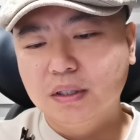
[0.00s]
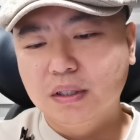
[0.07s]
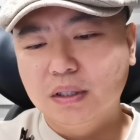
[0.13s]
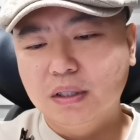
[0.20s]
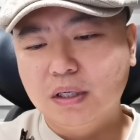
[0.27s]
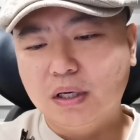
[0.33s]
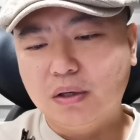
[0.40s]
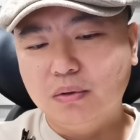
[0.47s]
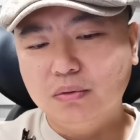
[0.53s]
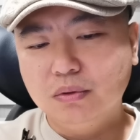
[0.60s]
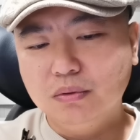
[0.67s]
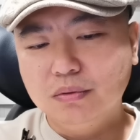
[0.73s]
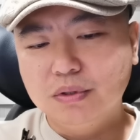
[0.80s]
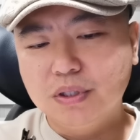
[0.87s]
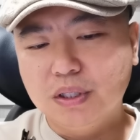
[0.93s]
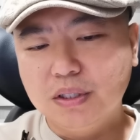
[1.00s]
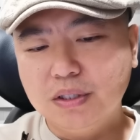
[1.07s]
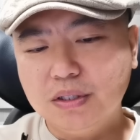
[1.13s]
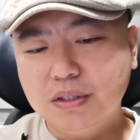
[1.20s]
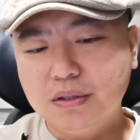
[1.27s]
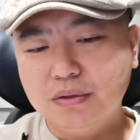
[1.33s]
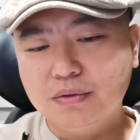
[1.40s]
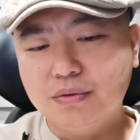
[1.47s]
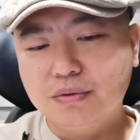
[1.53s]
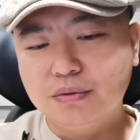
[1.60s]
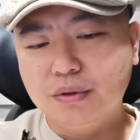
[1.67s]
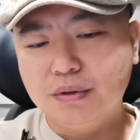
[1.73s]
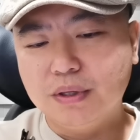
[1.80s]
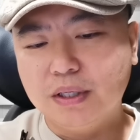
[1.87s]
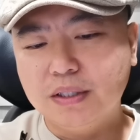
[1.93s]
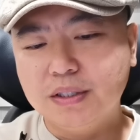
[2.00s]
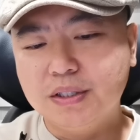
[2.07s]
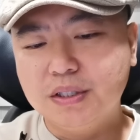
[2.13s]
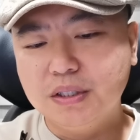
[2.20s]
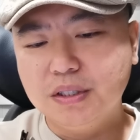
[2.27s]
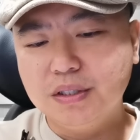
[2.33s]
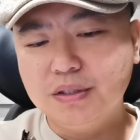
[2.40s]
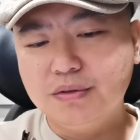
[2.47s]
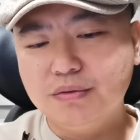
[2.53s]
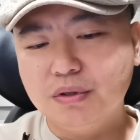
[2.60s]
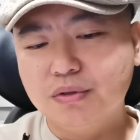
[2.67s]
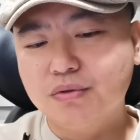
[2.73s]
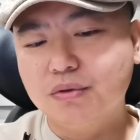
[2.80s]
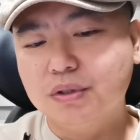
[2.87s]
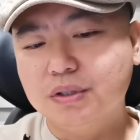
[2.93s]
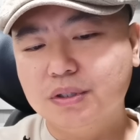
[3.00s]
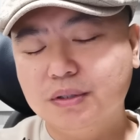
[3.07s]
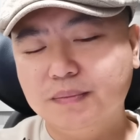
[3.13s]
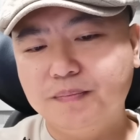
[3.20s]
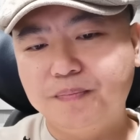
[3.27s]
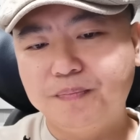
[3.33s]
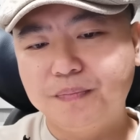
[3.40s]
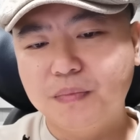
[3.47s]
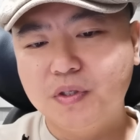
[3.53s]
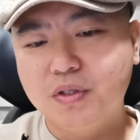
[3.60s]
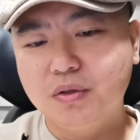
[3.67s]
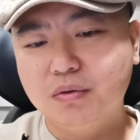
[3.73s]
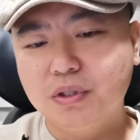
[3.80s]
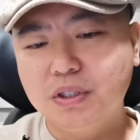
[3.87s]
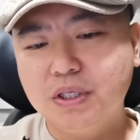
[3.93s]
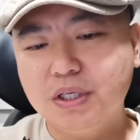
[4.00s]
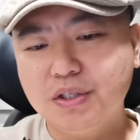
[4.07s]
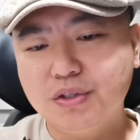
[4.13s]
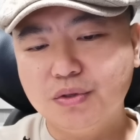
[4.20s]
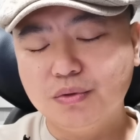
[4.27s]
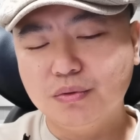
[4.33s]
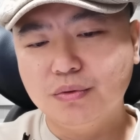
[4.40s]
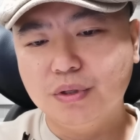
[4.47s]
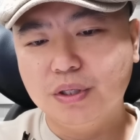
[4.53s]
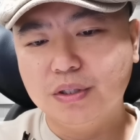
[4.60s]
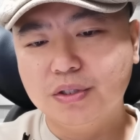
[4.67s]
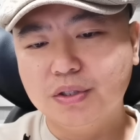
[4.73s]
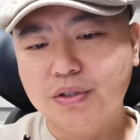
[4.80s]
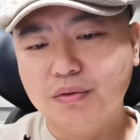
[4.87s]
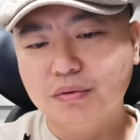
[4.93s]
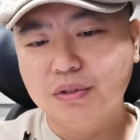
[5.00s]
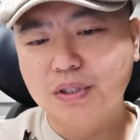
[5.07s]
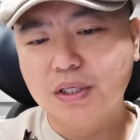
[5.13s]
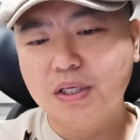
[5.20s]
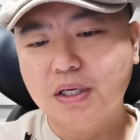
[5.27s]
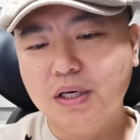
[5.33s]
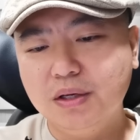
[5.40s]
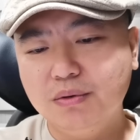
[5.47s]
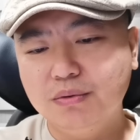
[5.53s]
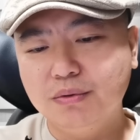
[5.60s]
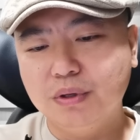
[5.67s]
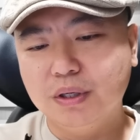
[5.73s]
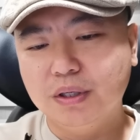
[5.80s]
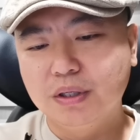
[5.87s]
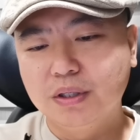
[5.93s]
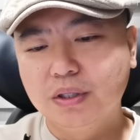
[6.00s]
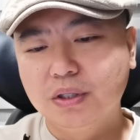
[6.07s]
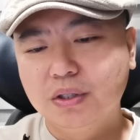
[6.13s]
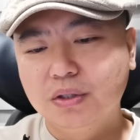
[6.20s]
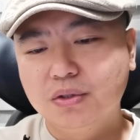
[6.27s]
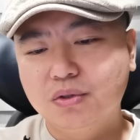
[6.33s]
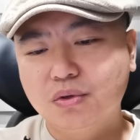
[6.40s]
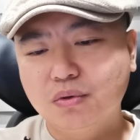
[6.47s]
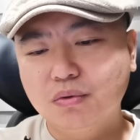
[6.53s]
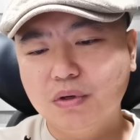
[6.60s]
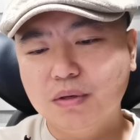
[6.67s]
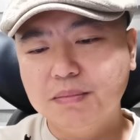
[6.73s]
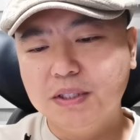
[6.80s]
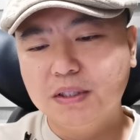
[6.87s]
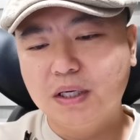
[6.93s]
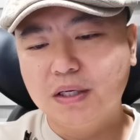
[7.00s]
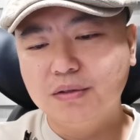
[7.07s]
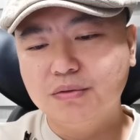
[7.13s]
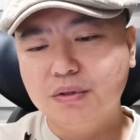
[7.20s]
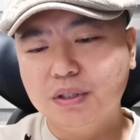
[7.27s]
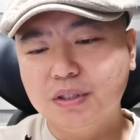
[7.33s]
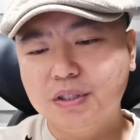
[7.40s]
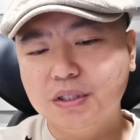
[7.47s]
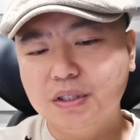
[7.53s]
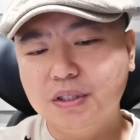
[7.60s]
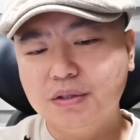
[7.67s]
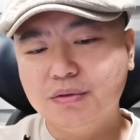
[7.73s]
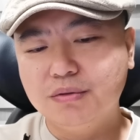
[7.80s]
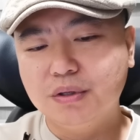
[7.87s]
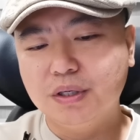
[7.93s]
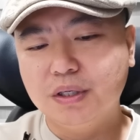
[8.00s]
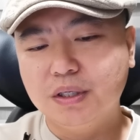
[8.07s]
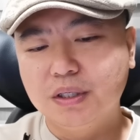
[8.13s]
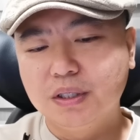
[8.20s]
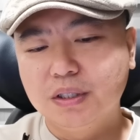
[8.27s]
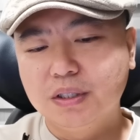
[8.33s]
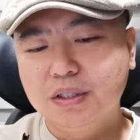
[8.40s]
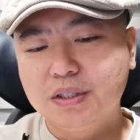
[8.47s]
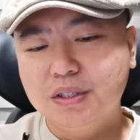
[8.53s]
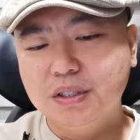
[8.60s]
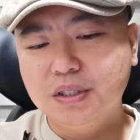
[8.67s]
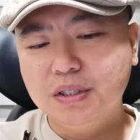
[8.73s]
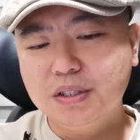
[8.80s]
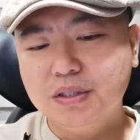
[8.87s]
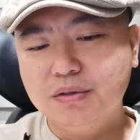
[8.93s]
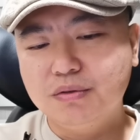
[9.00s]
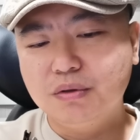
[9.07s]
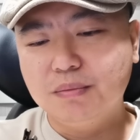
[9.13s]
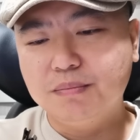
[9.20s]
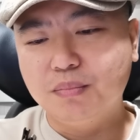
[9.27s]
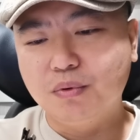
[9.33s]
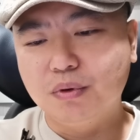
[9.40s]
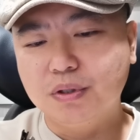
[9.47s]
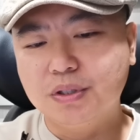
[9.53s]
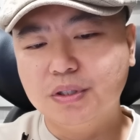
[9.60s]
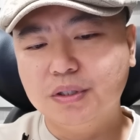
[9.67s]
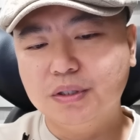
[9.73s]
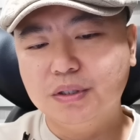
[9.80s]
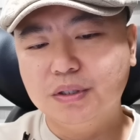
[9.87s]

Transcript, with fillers: 劳动人事学院经济学硕士。九零年九月至九三年六月。中国人民大学经济学、经济学博士，